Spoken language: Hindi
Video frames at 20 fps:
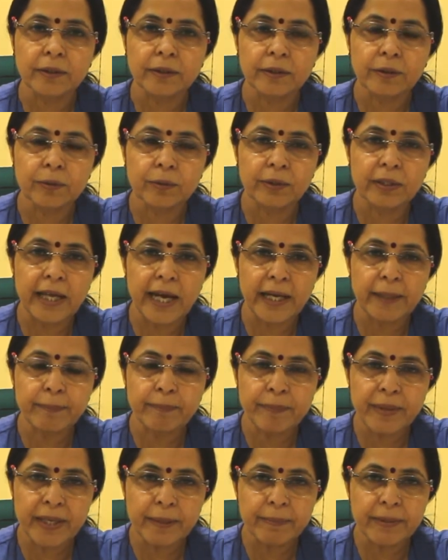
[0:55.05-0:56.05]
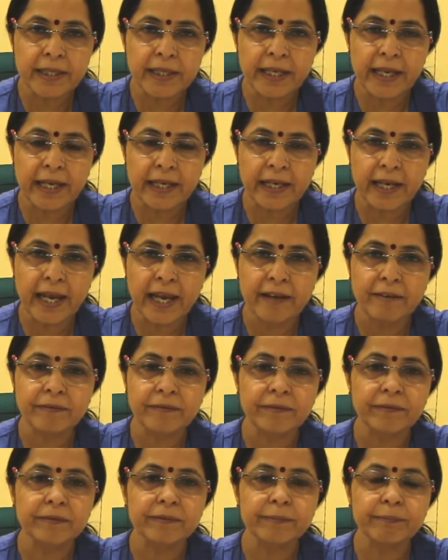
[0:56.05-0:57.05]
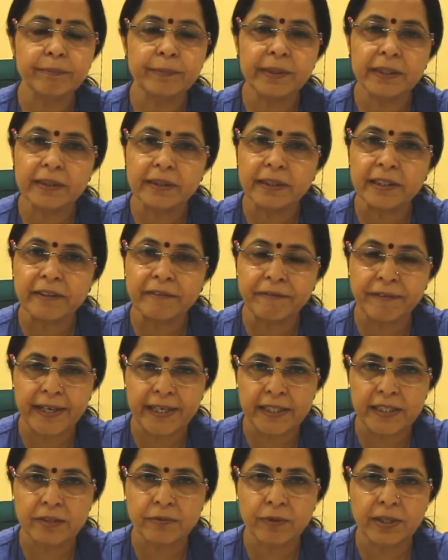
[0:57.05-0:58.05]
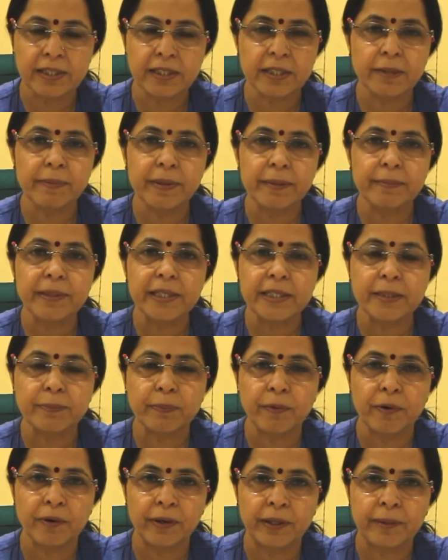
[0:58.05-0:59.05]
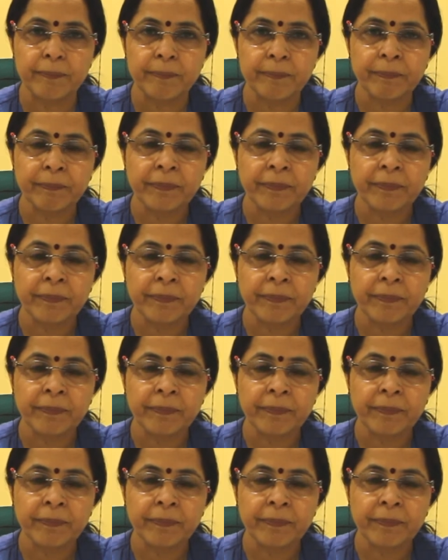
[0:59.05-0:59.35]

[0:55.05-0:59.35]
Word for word: तो दैट बेबी कैन हैव birth defects once the baby is born.